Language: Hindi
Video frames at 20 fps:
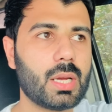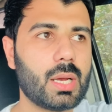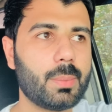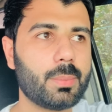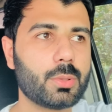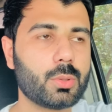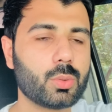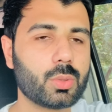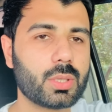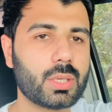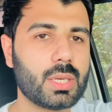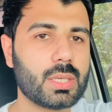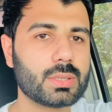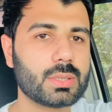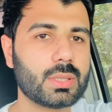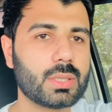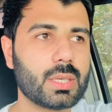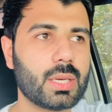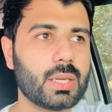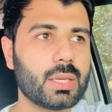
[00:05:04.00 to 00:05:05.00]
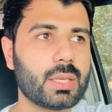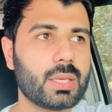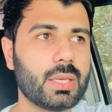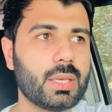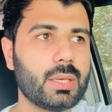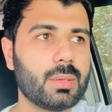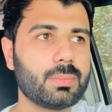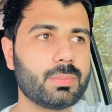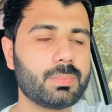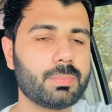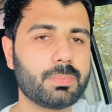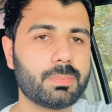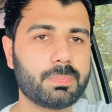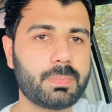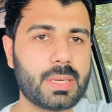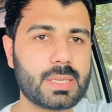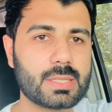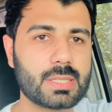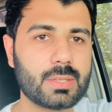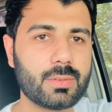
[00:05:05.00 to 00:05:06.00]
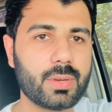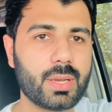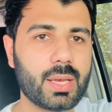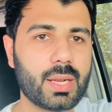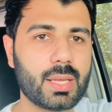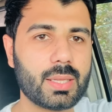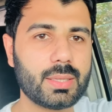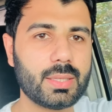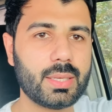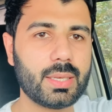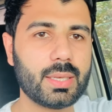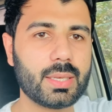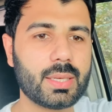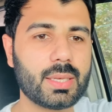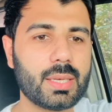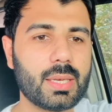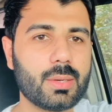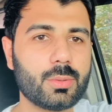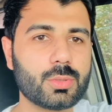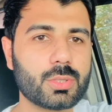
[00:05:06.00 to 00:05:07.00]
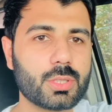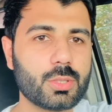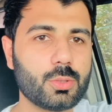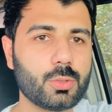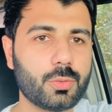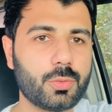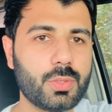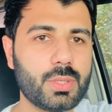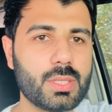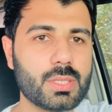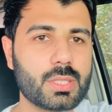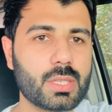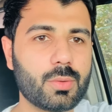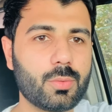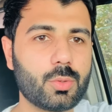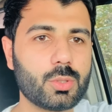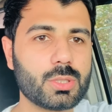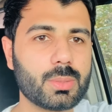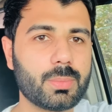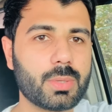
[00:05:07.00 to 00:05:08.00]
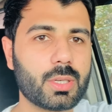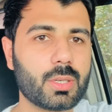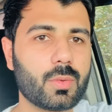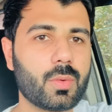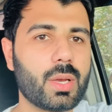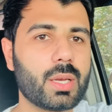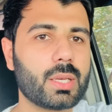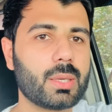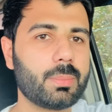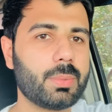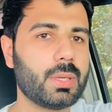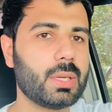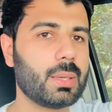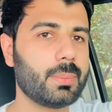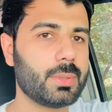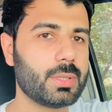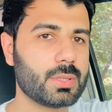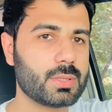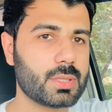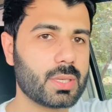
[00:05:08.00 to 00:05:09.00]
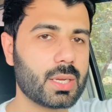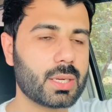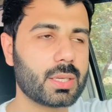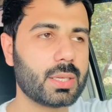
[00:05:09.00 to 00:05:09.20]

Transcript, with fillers: आप टोकन हासिल करके पैसे वगैरह दे के या उसकी जो फीस है वो जमा करवा के फिर आप इंतजार